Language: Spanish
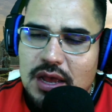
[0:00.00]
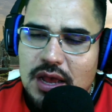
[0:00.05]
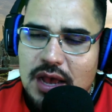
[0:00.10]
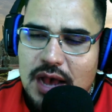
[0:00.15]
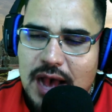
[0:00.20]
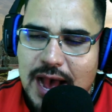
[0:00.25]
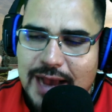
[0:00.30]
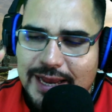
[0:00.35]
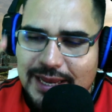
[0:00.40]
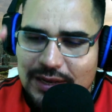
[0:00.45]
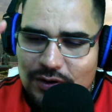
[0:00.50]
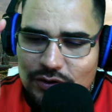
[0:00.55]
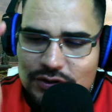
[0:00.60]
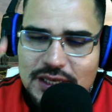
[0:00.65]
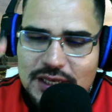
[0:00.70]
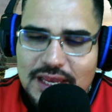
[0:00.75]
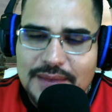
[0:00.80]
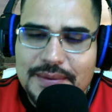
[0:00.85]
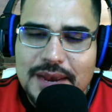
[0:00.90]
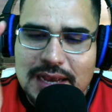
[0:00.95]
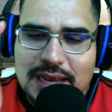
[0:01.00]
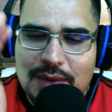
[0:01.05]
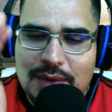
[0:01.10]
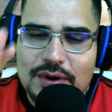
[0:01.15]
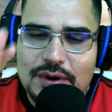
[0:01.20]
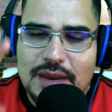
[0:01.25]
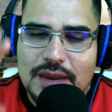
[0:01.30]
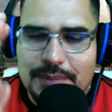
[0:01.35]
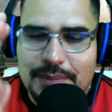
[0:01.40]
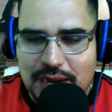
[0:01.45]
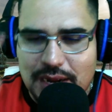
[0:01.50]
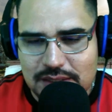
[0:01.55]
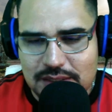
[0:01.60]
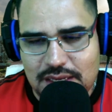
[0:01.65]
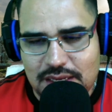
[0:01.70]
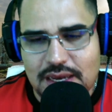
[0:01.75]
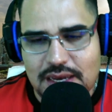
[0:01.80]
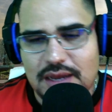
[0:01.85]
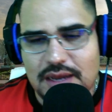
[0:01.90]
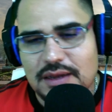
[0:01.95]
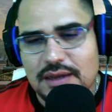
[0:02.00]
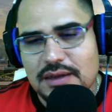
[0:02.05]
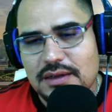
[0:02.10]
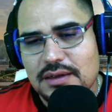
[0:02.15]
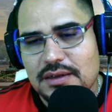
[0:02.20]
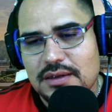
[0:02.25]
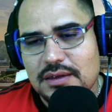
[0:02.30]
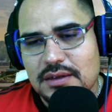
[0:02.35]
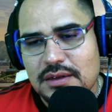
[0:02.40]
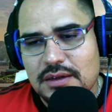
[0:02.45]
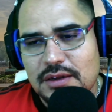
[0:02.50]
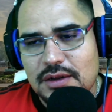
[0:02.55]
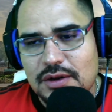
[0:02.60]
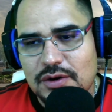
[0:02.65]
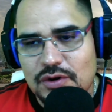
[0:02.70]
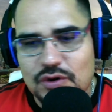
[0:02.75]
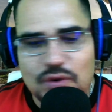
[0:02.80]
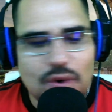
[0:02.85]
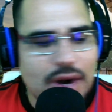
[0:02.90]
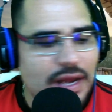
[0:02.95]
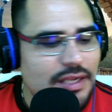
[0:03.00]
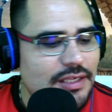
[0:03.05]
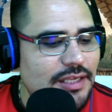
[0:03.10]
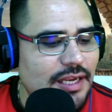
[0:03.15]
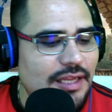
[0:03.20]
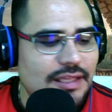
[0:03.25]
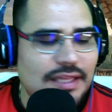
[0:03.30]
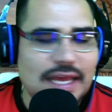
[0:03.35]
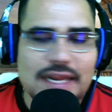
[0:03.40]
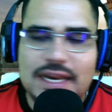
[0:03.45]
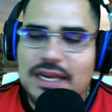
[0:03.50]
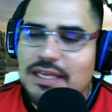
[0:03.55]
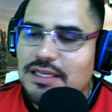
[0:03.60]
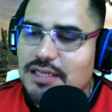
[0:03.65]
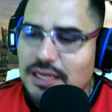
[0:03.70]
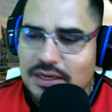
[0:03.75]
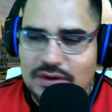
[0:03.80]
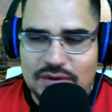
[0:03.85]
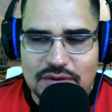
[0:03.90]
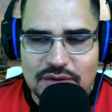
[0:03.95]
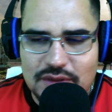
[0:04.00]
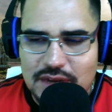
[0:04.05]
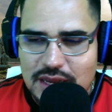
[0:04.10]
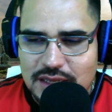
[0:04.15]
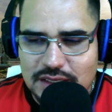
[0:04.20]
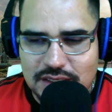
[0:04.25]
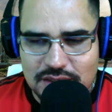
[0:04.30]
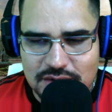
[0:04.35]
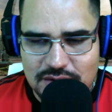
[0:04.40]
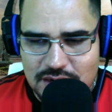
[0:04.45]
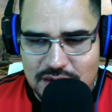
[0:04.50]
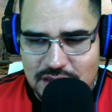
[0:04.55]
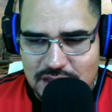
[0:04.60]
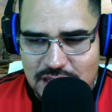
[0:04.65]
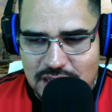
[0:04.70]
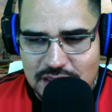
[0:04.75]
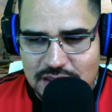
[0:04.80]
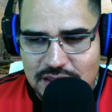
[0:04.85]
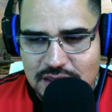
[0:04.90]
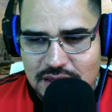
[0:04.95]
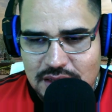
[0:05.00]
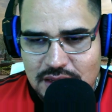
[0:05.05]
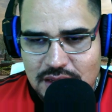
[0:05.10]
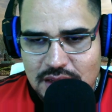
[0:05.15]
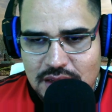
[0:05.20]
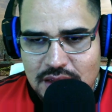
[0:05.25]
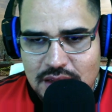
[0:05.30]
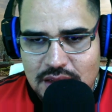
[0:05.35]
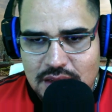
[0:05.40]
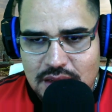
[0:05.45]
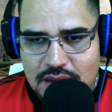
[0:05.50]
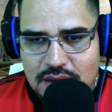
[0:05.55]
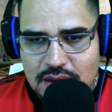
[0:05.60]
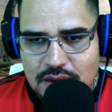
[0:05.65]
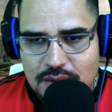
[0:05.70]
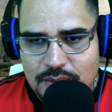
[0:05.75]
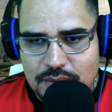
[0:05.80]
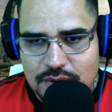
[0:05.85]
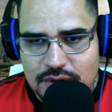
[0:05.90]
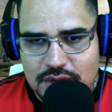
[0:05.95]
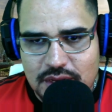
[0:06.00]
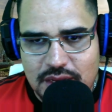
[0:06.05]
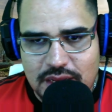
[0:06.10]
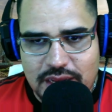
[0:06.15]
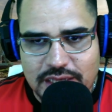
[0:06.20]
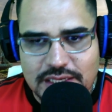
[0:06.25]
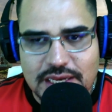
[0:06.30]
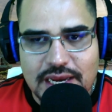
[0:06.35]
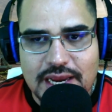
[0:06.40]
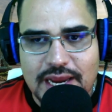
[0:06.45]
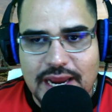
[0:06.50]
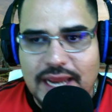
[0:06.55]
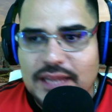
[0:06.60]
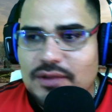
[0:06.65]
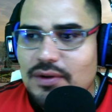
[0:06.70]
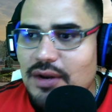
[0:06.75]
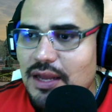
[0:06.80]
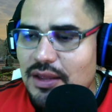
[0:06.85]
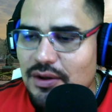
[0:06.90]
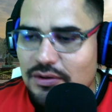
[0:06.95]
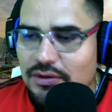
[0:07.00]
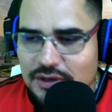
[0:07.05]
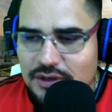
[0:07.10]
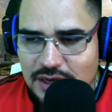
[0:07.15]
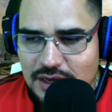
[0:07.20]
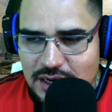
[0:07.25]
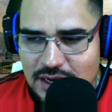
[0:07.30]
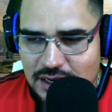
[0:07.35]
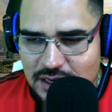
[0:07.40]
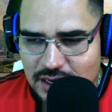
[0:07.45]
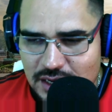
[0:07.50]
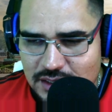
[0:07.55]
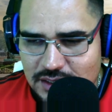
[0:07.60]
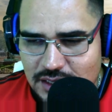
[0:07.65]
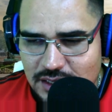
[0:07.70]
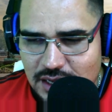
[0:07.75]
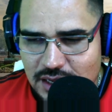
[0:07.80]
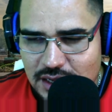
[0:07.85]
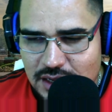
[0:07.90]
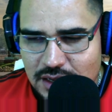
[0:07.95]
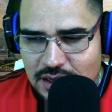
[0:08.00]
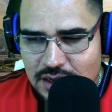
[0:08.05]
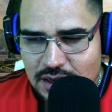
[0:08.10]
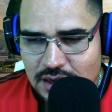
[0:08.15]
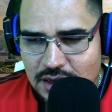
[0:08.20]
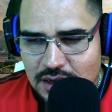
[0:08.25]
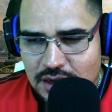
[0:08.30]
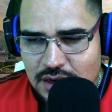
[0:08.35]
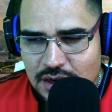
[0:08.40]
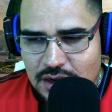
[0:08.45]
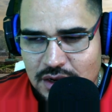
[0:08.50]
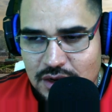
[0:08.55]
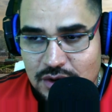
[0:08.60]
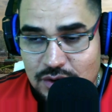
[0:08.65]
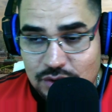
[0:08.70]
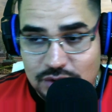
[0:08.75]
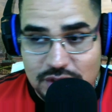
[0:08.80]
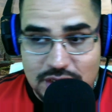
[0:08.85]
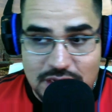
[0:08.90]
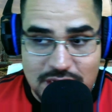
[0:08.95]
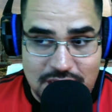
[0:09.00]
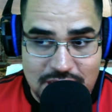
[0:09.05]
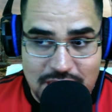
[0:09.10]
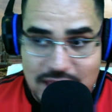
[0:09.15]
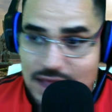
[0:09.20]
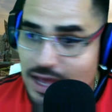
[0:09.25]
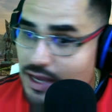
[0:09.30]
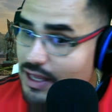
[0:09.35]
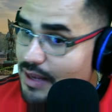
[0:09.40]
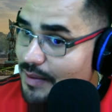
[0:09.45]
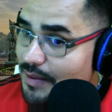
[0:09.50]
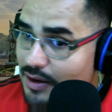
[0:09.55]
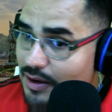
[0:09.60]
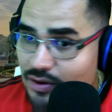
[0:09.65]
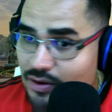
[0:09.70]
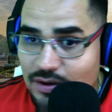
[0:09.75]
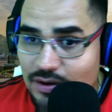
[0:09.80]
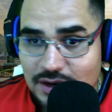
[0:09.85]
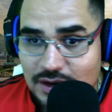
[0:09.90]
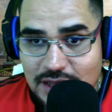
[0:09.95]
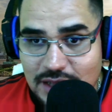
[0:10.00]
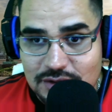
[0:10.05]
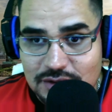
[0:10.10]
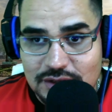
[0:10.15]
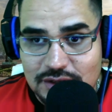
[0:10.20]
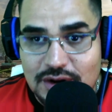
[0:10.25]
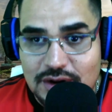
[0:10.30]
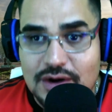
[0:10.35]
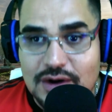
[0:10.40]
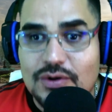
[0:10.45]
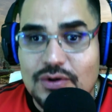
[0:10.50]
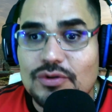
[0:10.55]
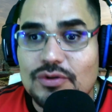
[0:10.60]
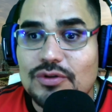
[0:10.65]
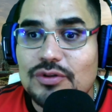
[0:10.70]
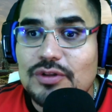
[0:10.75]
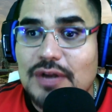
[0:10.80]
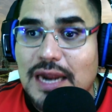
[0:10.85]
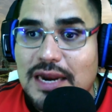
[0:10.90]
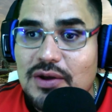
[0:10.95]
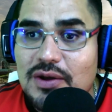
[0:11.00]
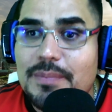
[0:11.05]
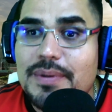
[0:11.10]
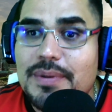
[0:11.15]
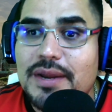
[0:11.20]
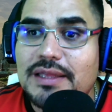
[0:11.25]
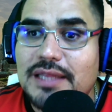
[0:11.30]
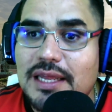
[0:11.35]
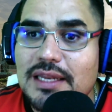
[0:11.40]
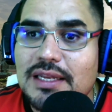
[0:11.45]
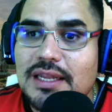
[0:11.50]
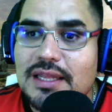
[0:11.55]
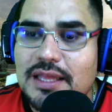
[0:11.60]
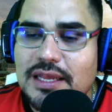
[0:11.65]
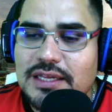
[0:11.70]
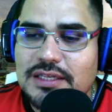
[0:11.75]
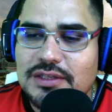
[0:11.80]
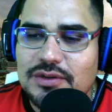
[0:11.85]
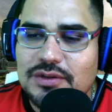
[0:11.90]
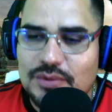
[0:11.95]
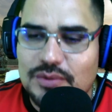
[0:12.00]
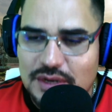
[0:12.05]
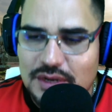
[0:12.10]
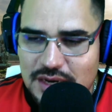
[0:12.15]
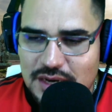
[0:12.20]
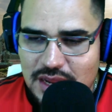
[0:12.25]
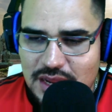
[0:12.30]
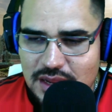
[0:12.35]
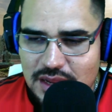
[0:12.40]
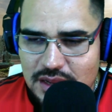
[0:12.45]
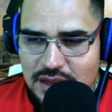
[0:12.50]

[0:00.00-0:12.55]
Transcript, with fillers: a que no se lleve a cabo en la práctica. No aceptar el sínodo de la sinodalidad, porque es ajeno a la doctrina de la iglesia no tiene nada que ver con Cristo, sino al contrario, pretende destruirla